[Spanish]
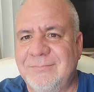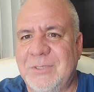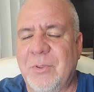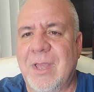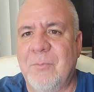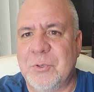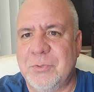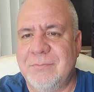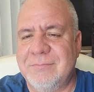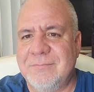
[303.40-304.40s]
no deja
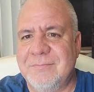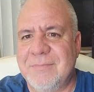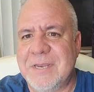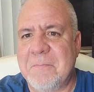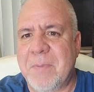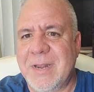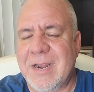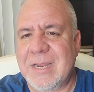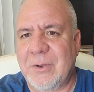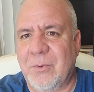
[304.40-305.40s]
mucho, ni
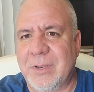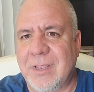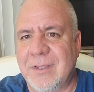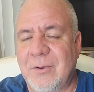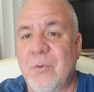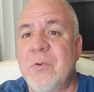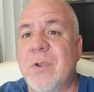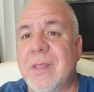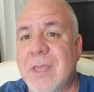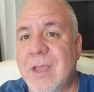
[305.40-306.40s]
penas ni gloria. Lo único
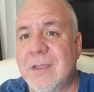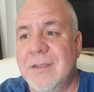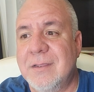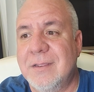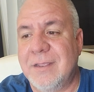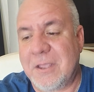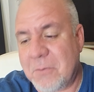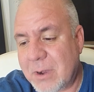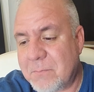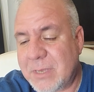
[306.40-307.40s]
que deja es
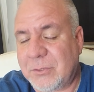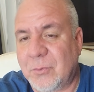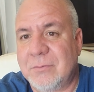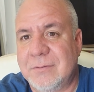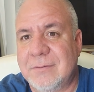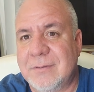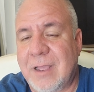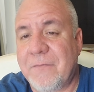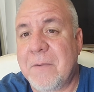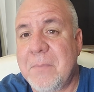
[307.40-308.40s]
ver visto
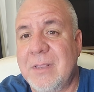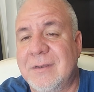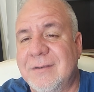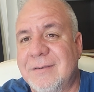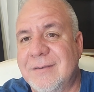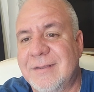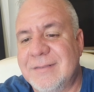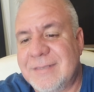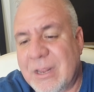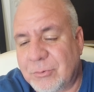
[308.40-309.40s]
a Fran Mir,
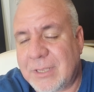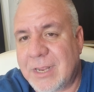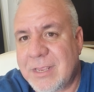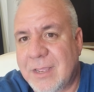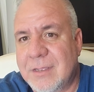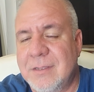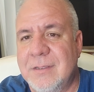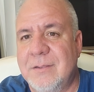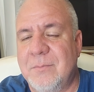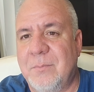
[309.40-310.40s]
la nostalgia
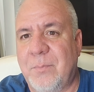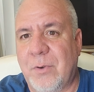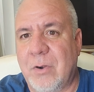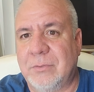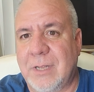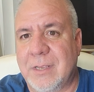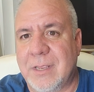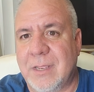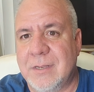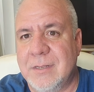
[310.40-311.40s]
por la nostalgia.